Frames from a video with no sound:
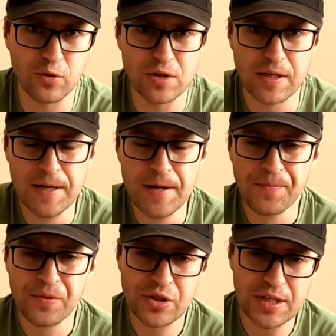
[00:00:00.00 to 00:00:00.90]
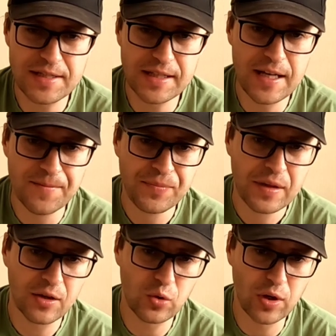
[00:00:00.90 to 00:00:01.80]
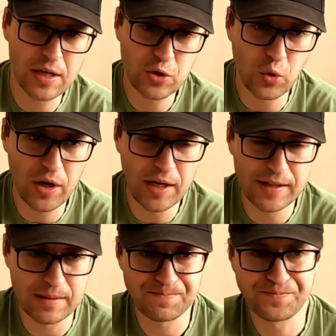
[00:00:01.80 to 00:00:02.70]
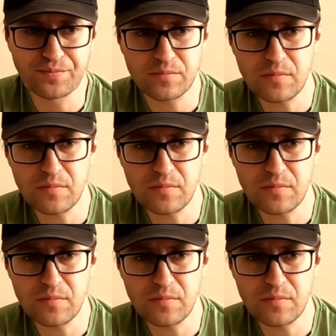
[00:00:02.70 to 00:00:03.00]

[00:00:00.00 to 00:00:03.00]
То есть часы, которые стоили там,